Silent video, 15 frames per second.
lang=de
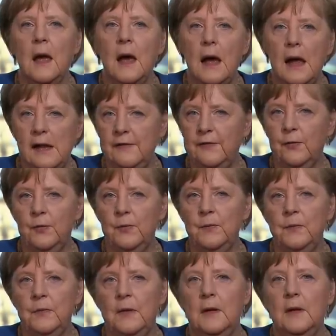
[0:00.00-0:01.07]
Also,
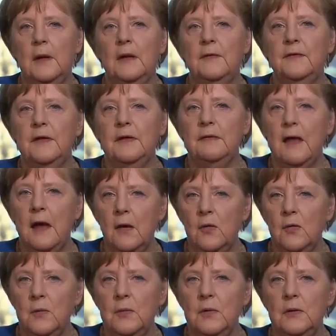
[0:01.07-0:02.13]
es geht
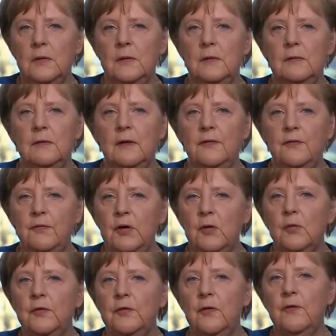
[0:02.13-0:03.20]
darum, das
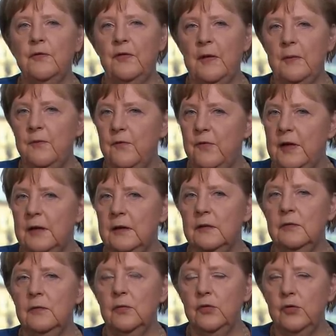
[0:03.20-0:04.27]
Virus auf seinem
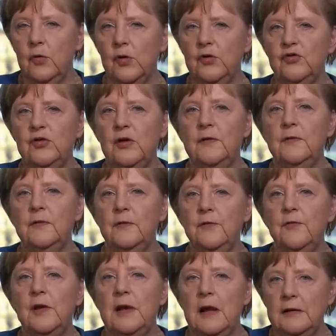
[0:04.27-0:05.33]
Weg durch Deutschland zu
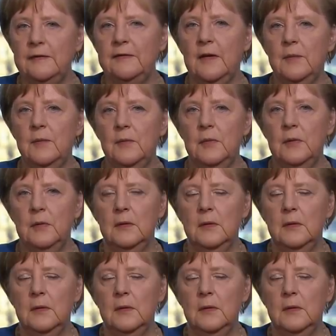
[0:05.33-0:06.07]
verlangsamen.